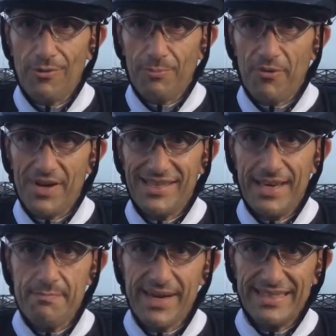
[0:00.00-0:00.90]
proverete
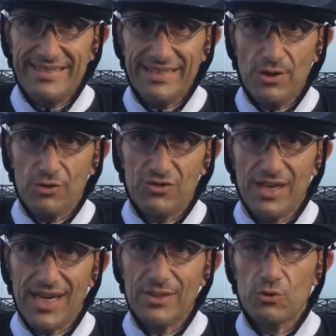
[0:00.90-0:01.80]
l'ebbrezza dello
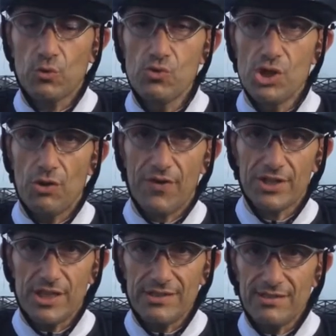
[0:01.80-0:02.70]
sterrato su un giro
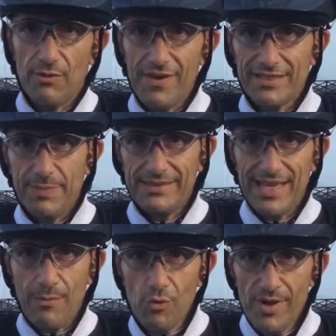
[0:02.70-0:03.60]
facilissimo. Vi
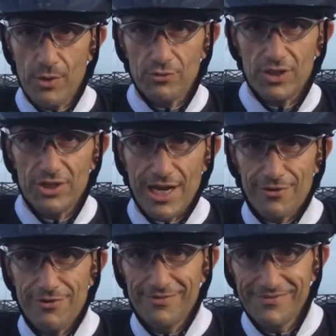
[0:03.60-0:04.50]
aspettiamo numerosi,
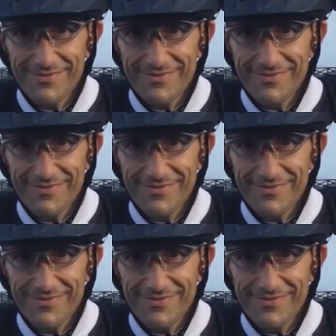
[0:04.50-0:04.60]
ciao!